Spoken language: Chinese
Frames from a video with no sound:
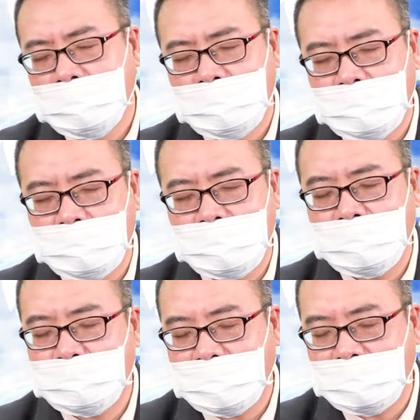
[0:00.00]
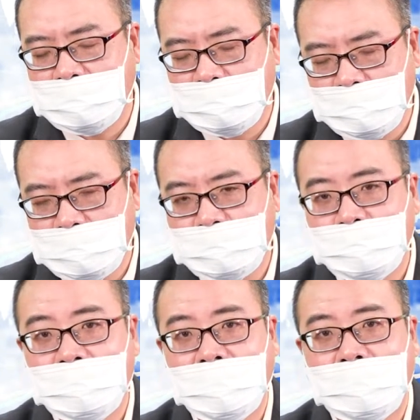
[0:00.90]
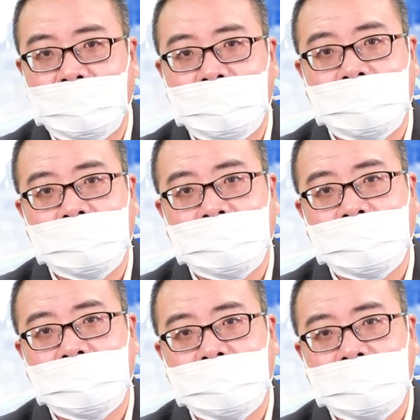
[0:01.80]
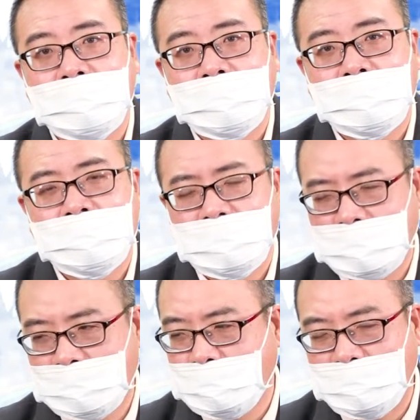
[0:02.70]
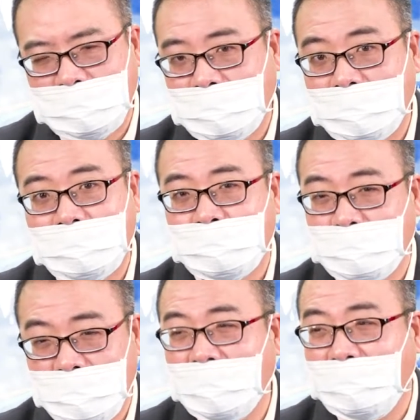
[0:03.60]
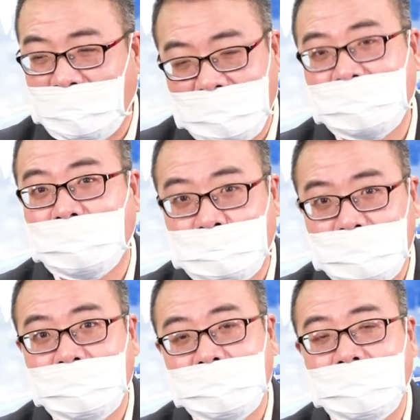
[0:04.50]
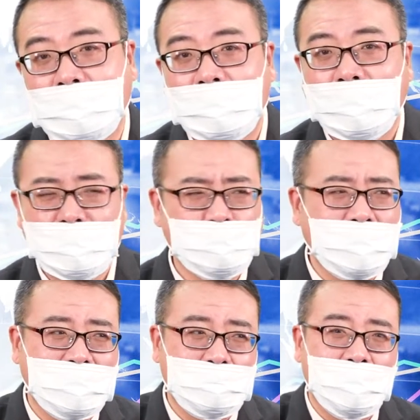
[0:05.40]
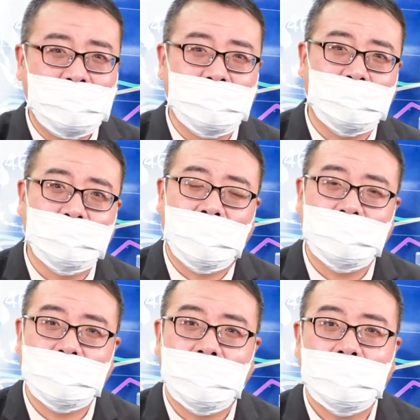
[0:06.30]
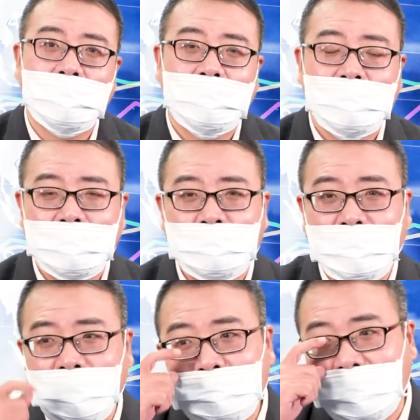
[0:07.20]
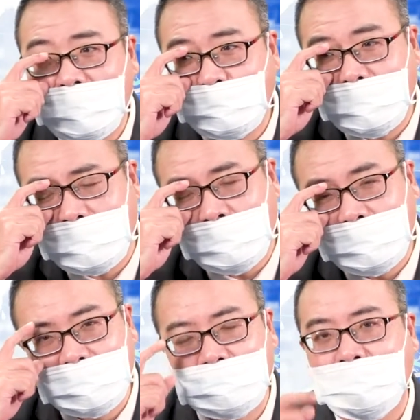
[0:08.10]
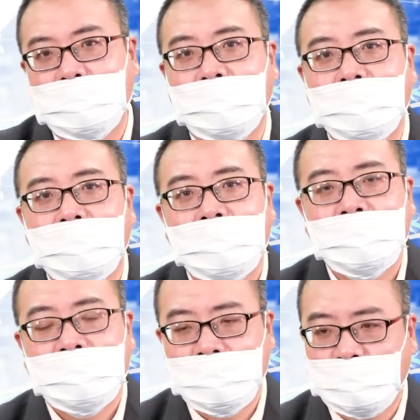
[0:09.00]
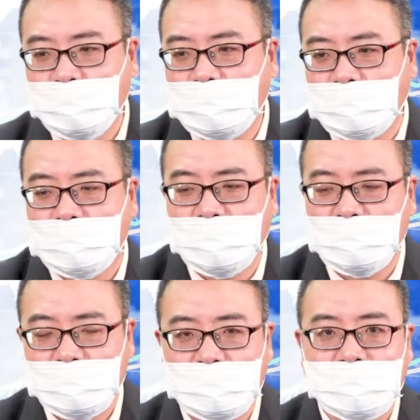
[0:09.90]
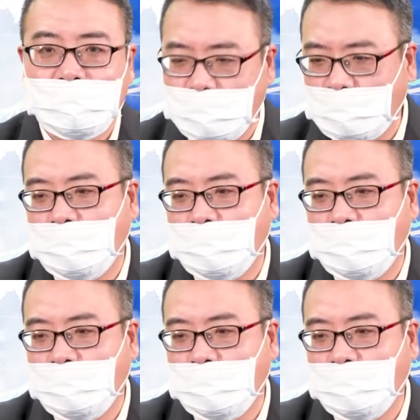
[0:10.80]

有一些比较特殊的股票，那个筹码都还在锁，那个反而是倒不能讲。啊，赚钱赔钱有什么不好讲？每天马到赚钱或者是赔钱。你出手的时候，你就只就